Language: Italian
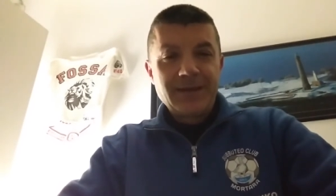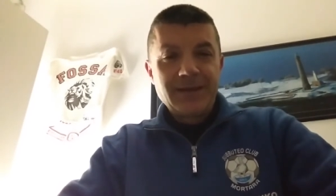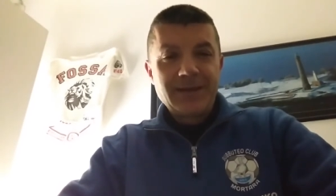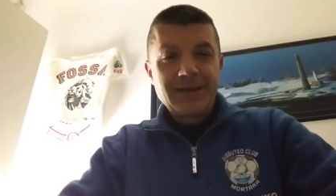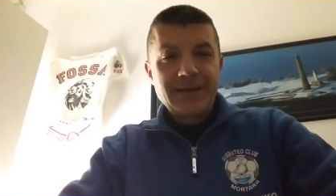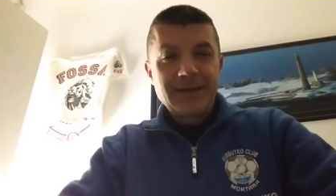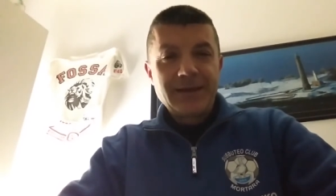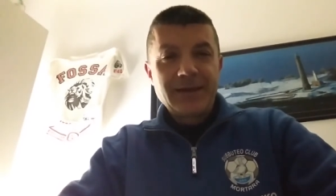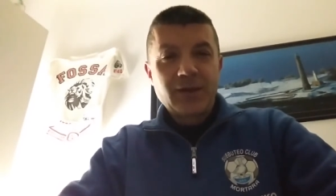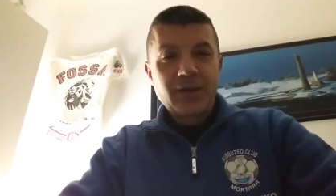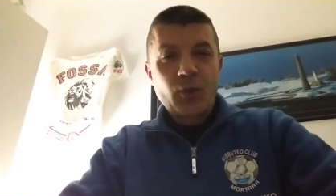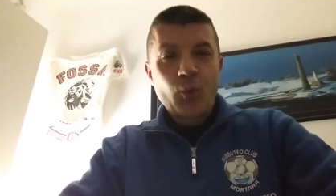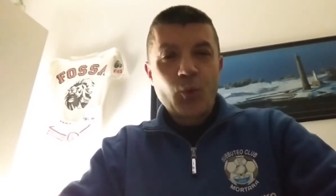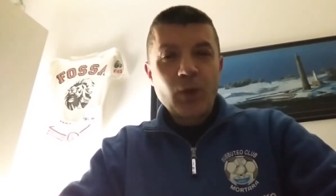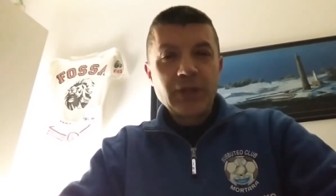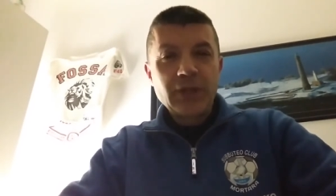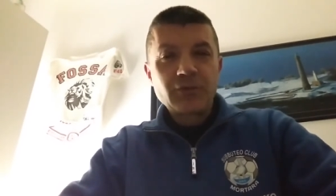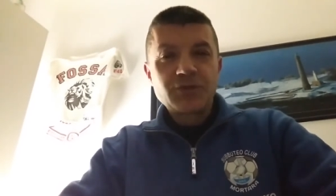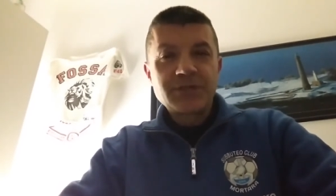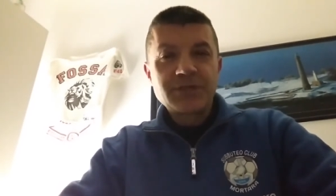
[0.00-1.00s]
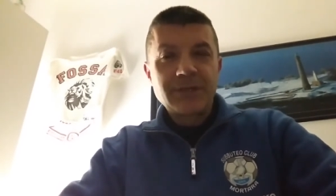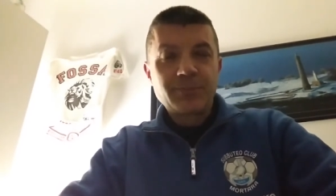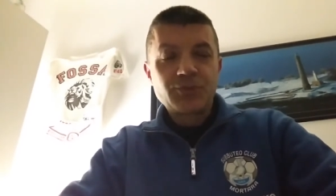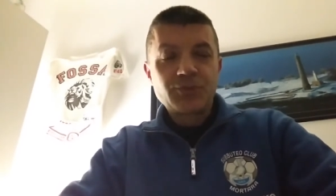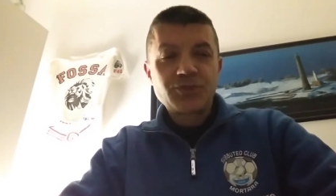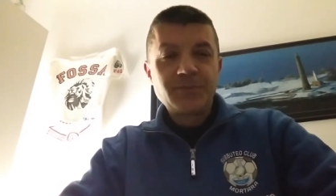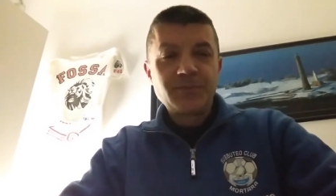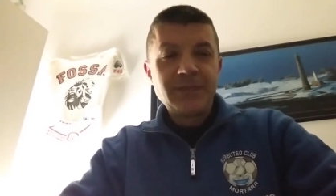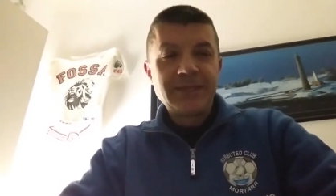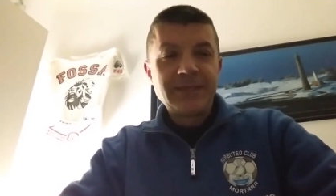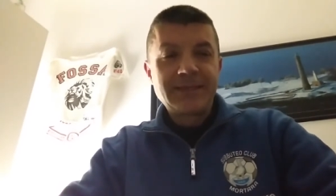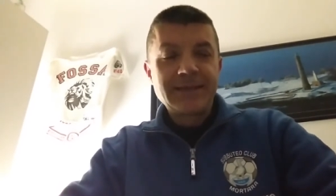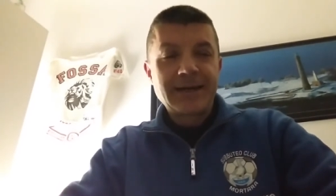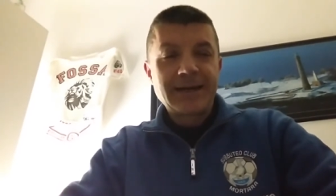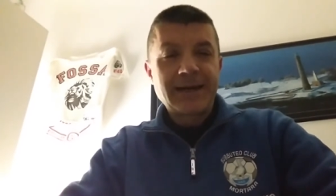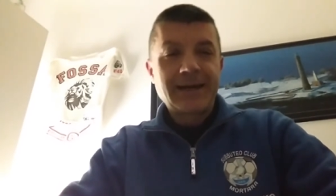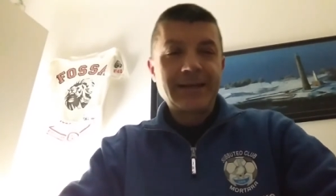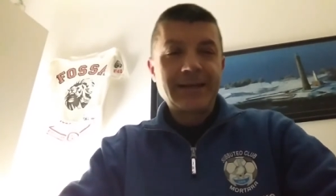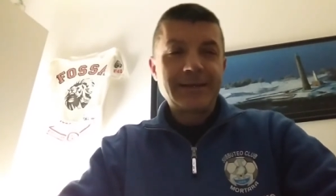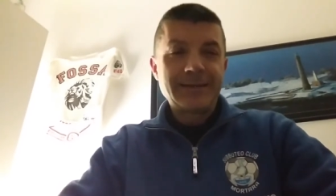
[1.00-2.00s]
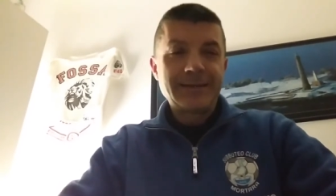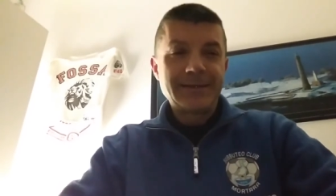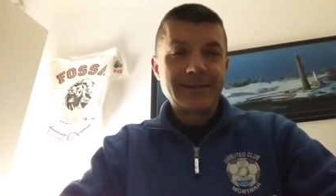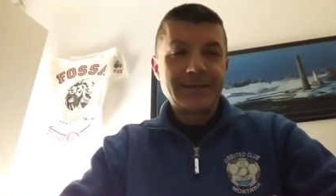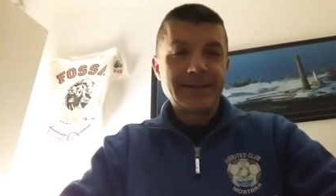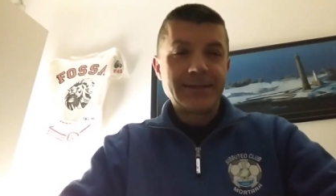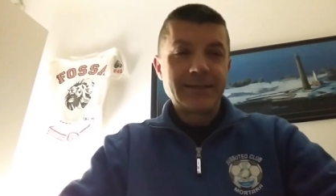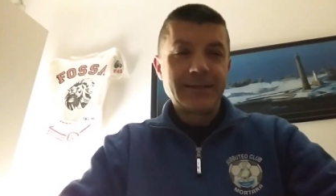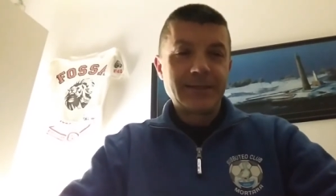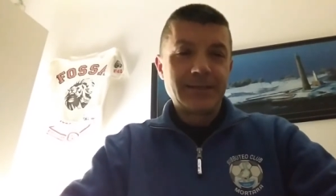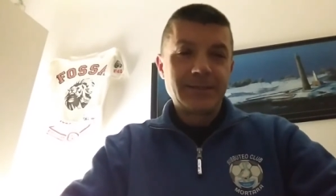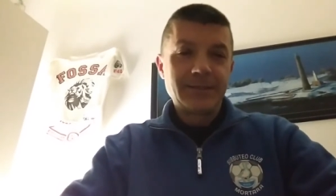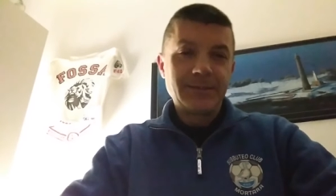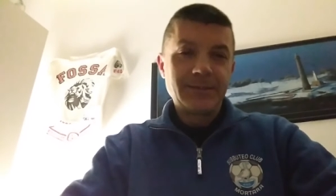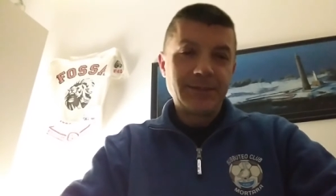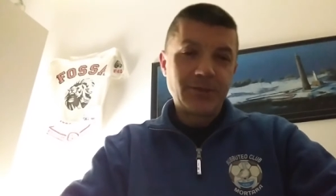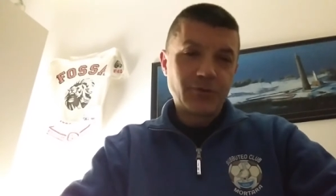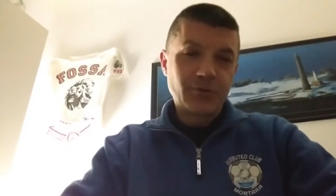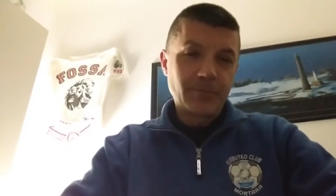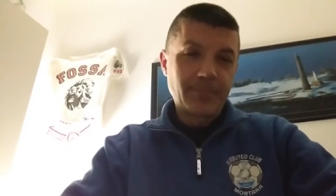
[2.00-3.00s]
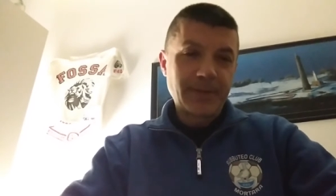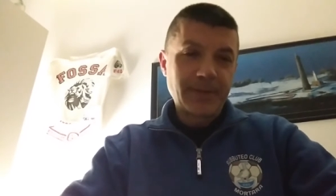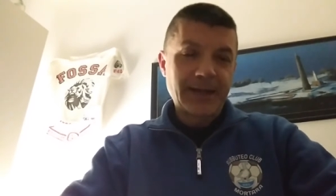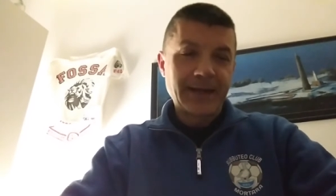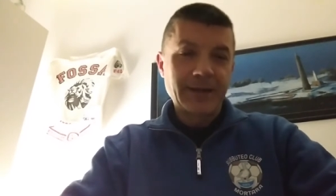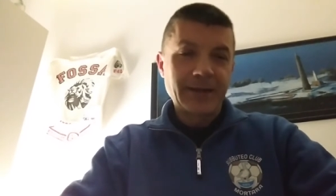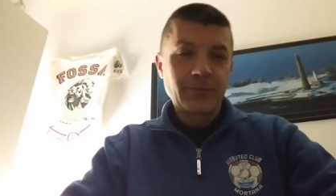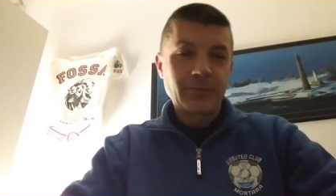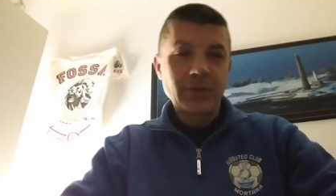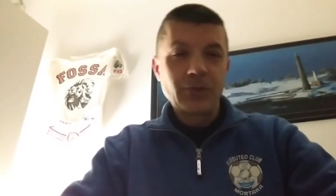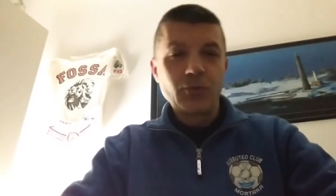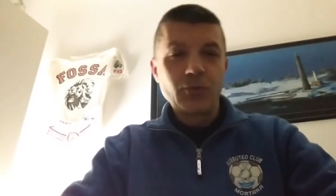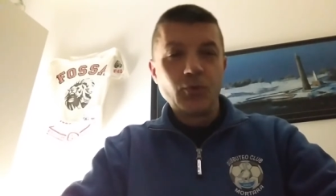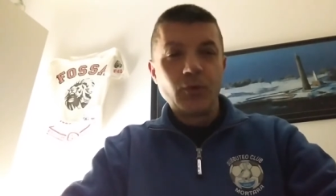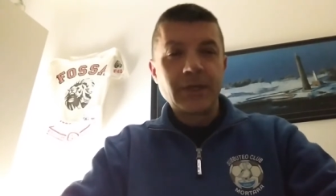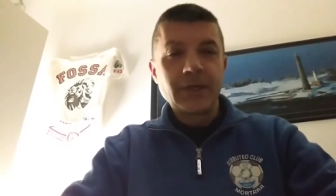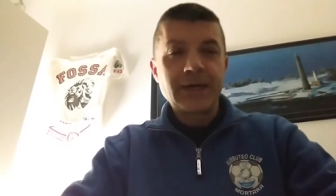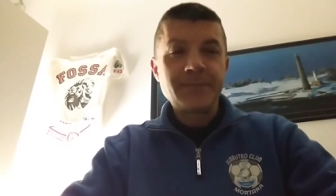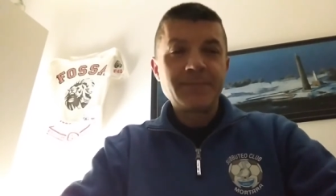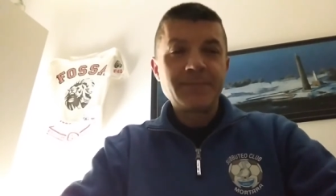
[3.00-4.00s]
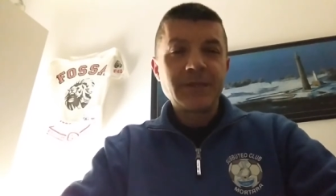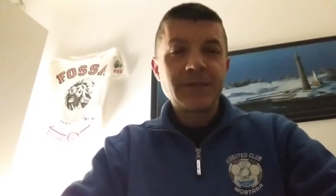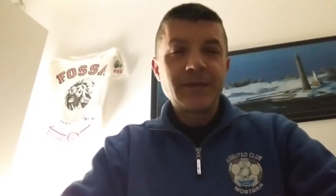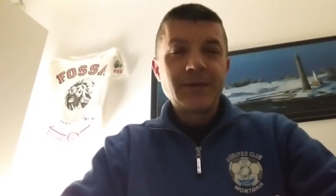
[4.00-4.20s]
e quando si ha la possibilità eh, di comprarne qualcuna